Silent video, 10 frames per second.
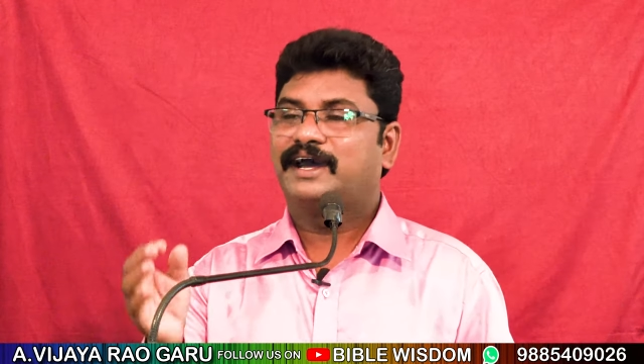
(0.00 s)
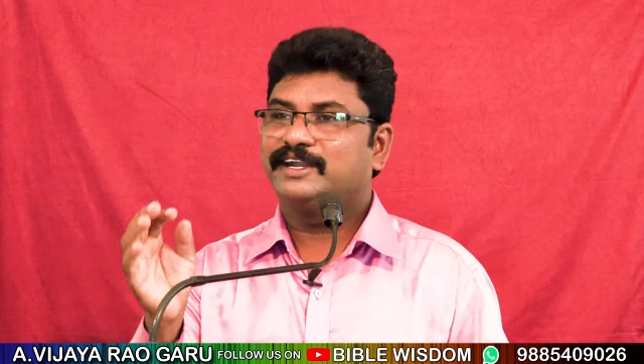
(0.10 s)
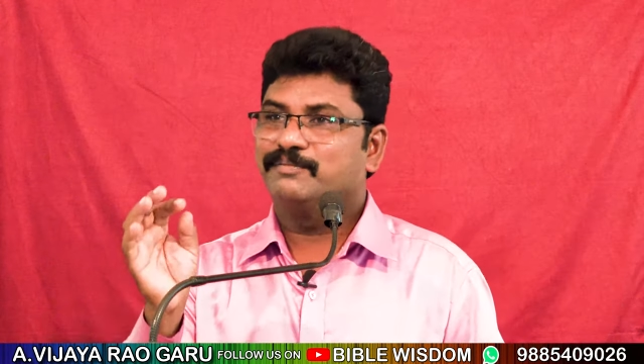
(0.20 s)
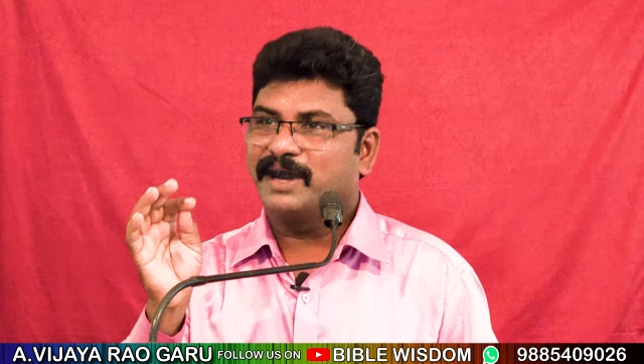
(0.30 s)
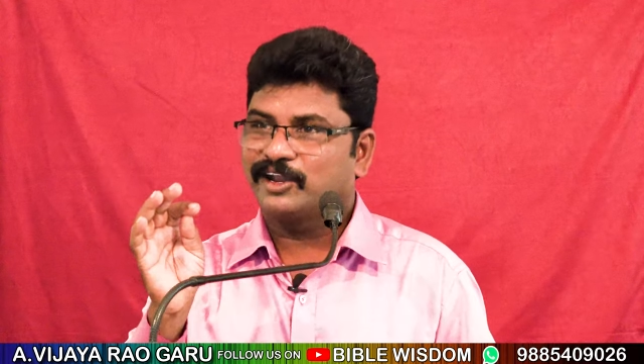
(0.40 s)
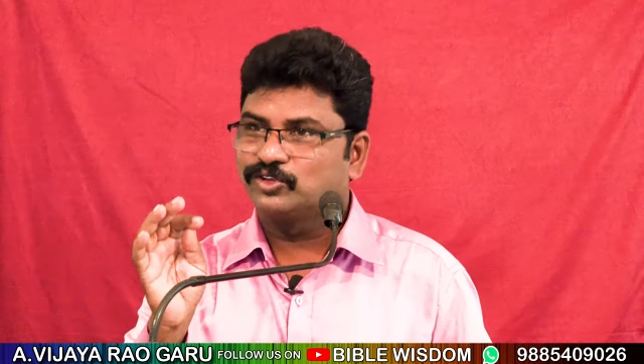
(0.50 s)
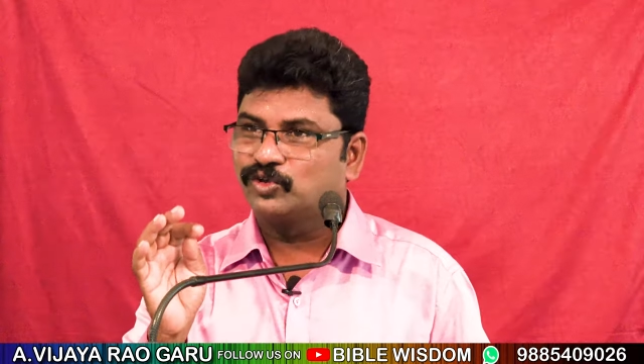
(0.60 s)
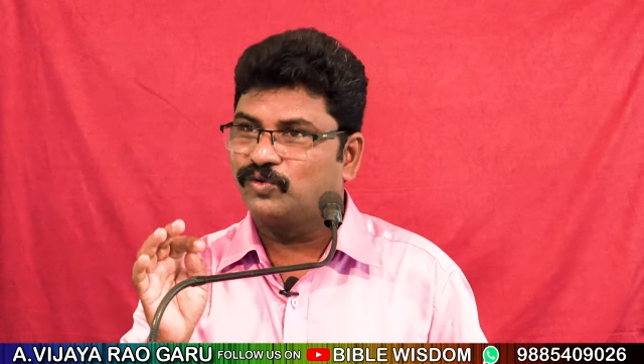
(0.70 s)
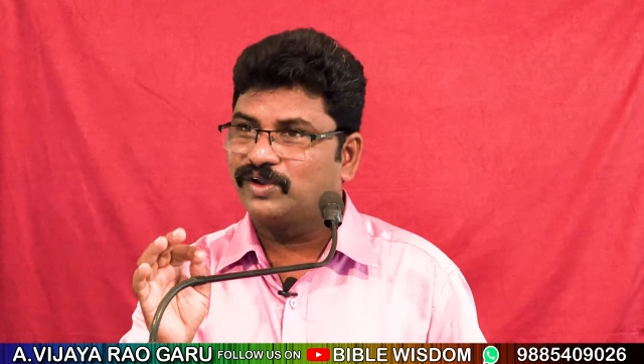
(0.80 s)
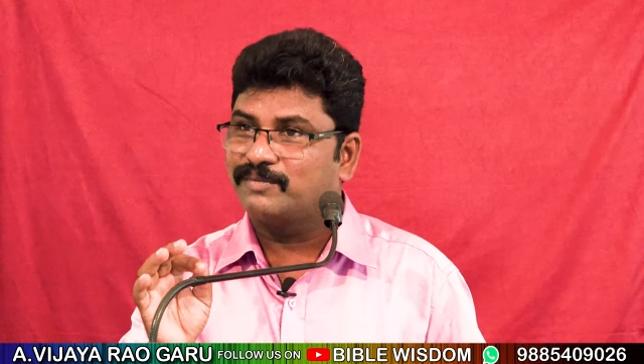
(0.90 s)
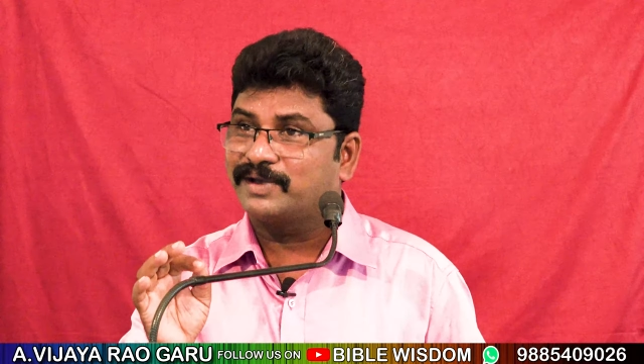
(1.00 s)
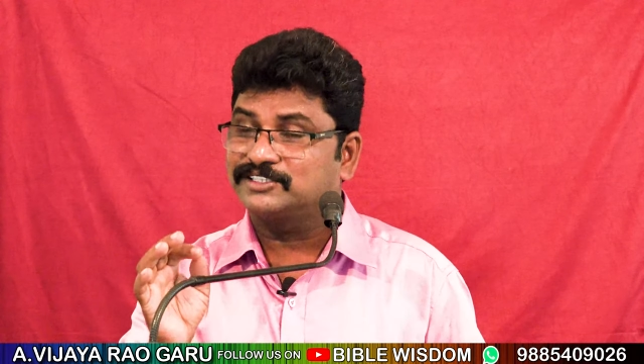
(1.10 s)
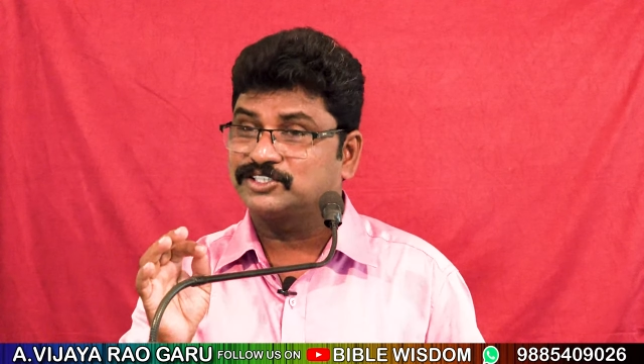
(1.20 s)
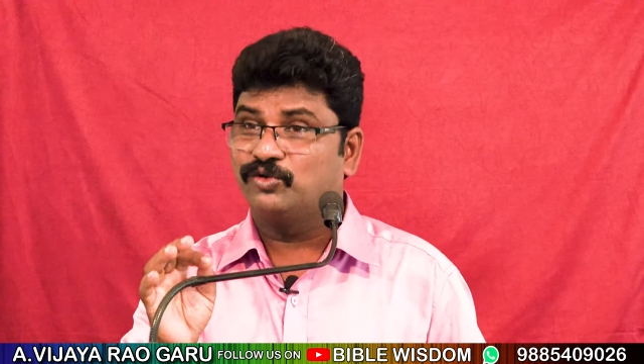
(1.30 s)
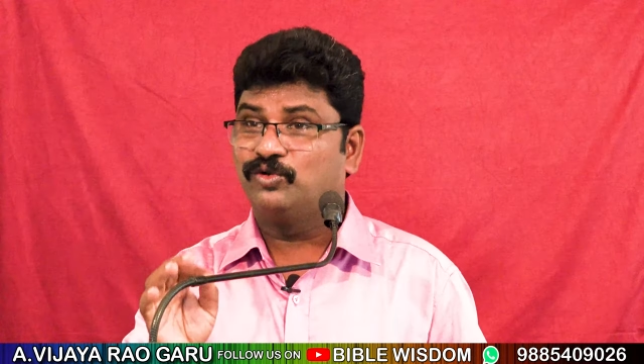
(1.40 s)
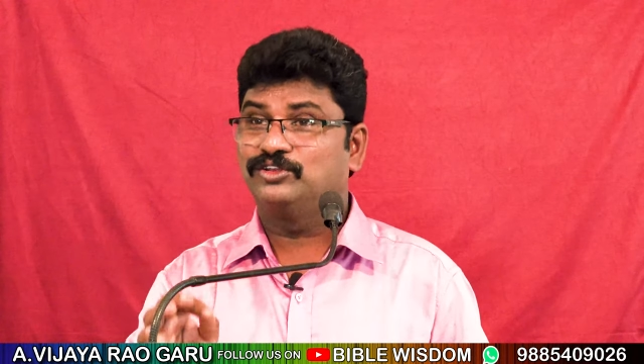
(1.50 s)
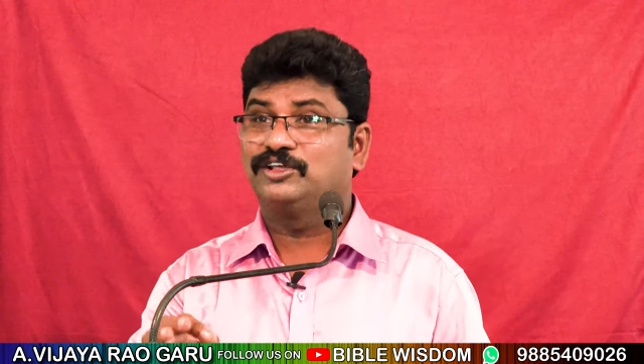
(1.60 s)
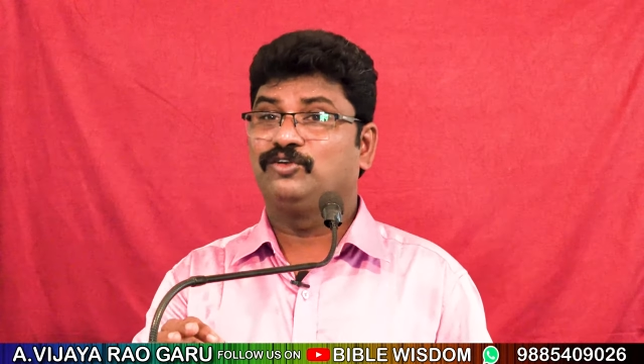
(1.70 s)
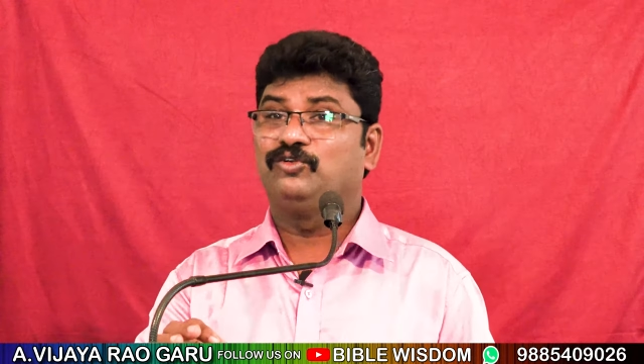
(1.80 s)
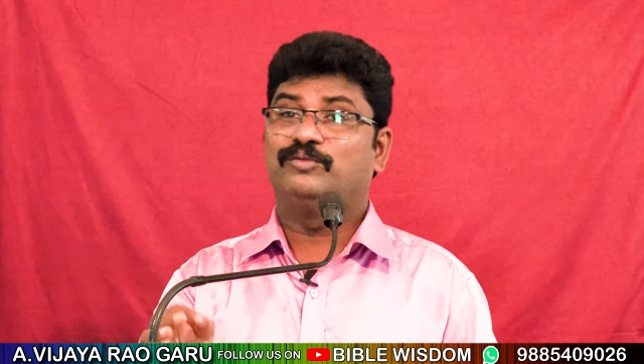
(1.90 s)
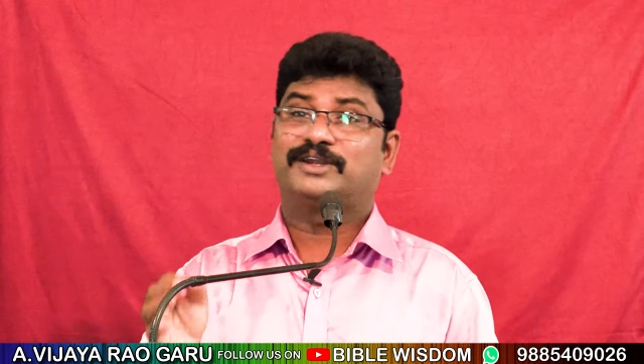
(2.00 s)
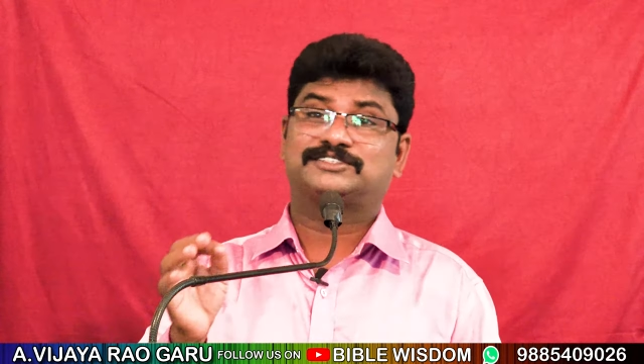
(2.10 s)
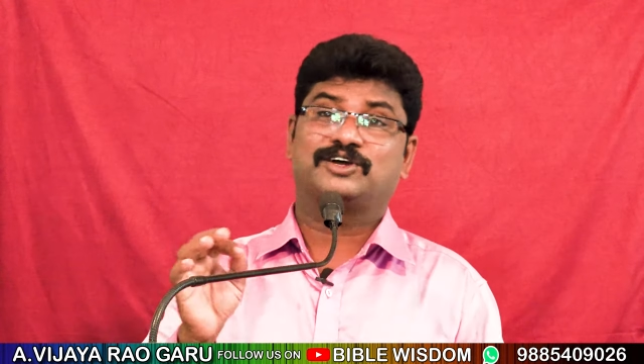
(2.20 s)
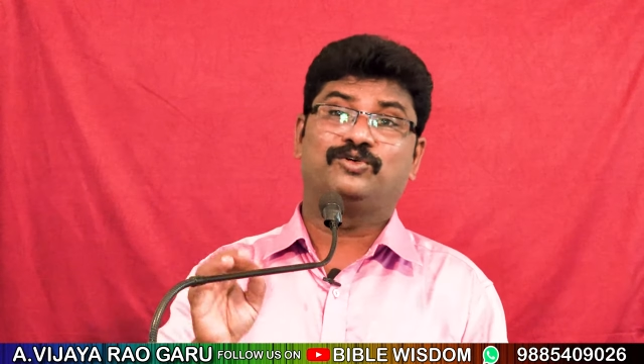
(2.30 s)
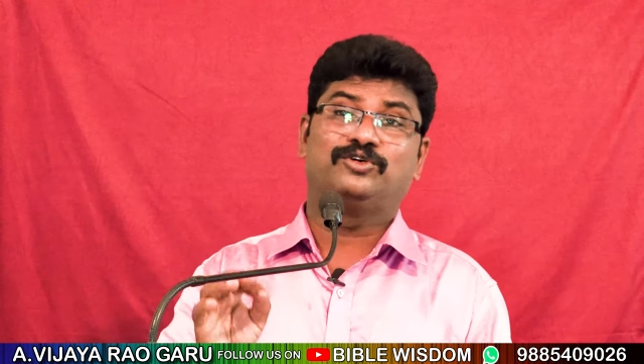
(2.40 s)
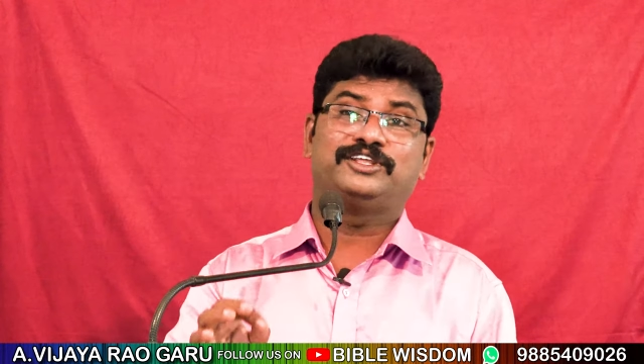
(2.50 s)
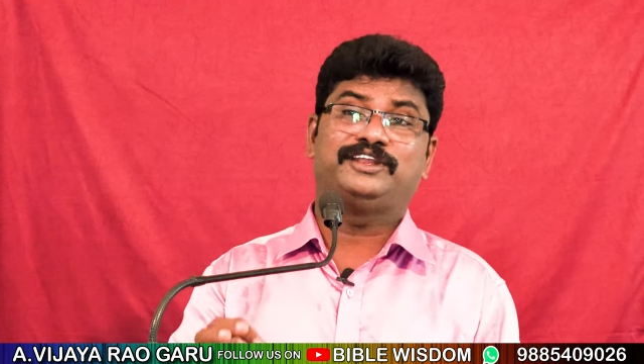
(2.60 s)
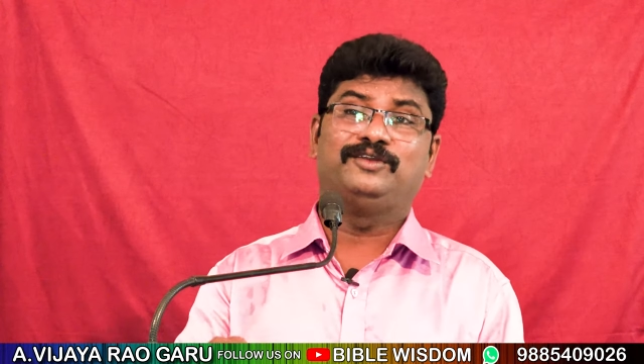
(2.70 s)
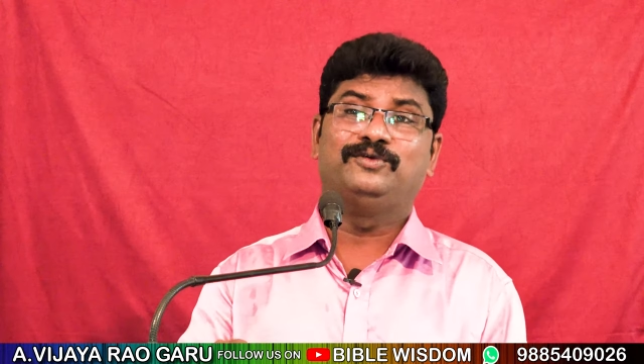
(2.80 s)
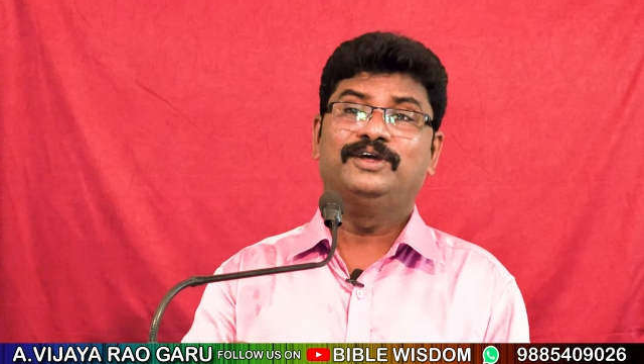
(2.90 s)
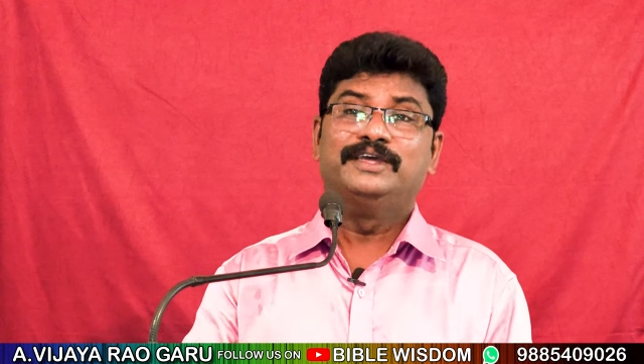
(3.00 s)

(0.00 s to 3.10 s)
అంటే మనతో ఉన్న మన సహోదరులు మన సహోదరీలు